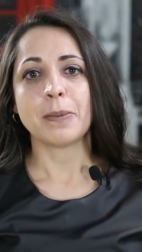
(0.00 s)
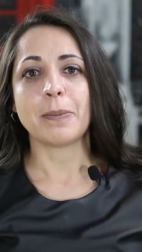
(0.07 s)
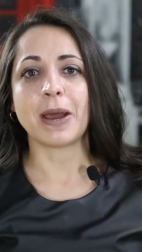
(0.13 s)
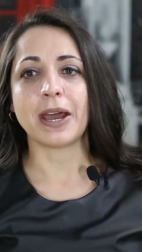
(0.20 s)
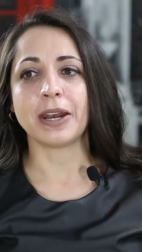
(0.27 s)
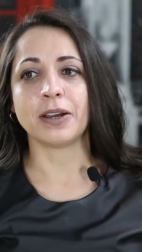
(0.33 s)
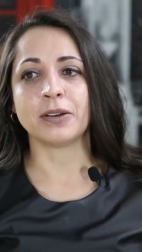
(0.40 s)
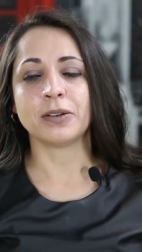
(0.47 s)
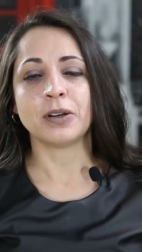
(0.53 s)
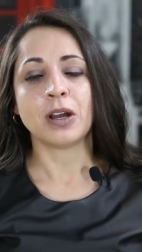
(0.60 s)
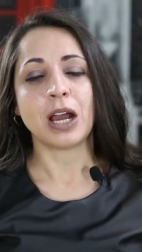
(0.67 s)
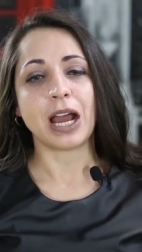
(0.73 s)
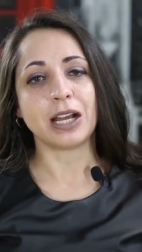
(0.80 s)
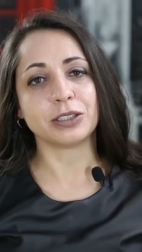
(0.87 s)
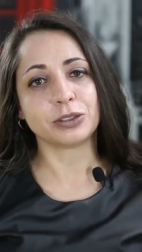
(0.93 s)
para
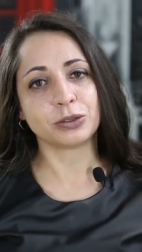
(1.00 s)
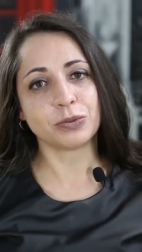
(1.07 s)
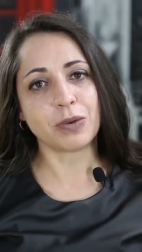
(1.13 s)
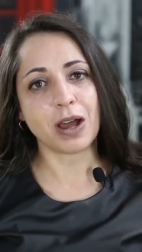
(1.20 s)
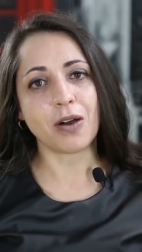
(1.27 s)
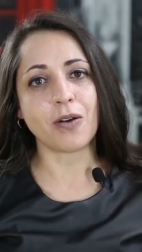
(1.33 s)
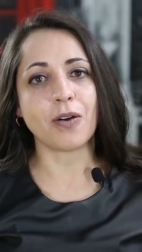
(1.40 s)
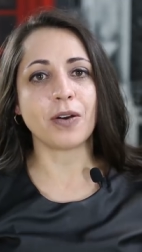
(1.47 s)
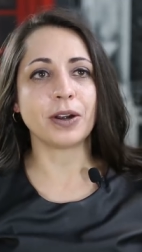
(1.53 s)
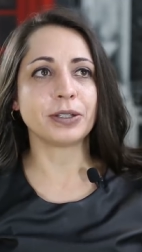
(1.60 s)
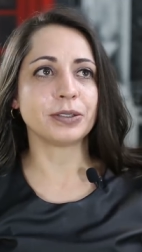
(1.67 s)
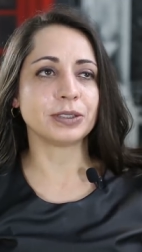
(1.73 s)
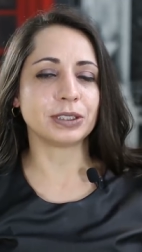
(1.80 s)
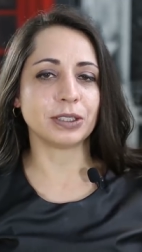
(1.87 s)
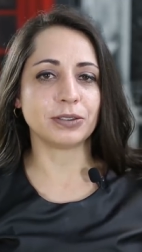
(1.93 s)
a sua
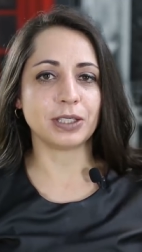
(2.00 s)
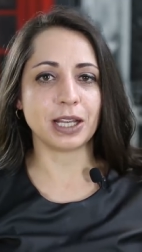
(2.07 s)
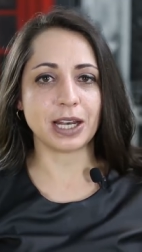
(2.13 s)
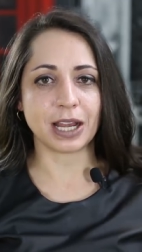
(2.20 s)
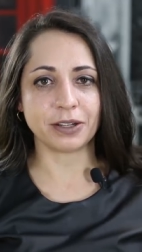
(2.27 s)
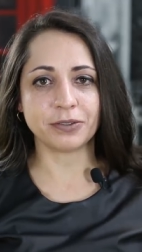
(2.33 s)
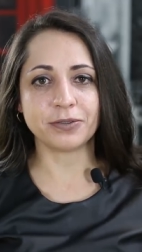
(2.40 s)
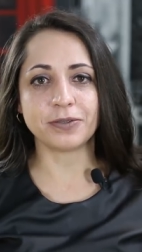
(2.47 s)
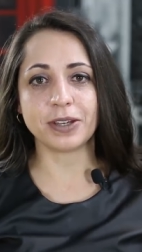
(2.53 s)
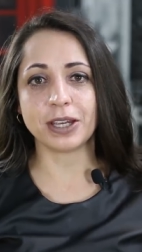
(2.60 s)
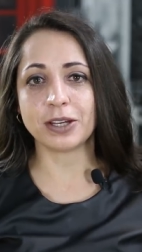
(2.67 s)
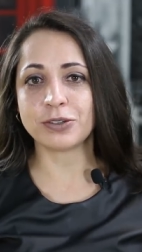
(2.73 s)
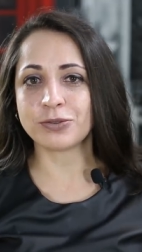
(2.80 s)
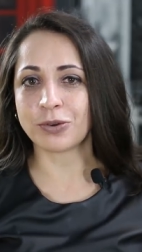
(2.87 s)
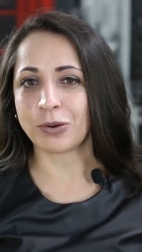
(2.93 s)
horta, o seu telhado
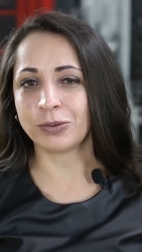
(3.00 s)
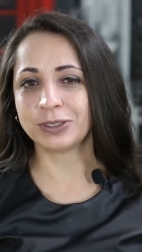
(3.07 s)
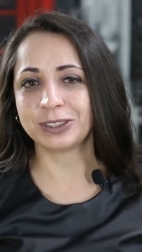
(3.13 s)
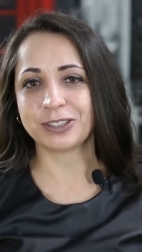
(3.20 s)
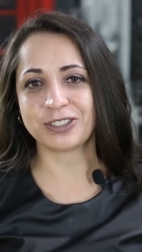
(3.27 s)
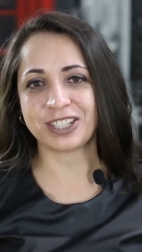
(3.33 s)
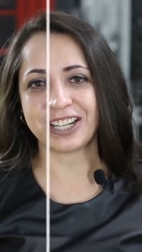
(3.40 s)
verde ou o seu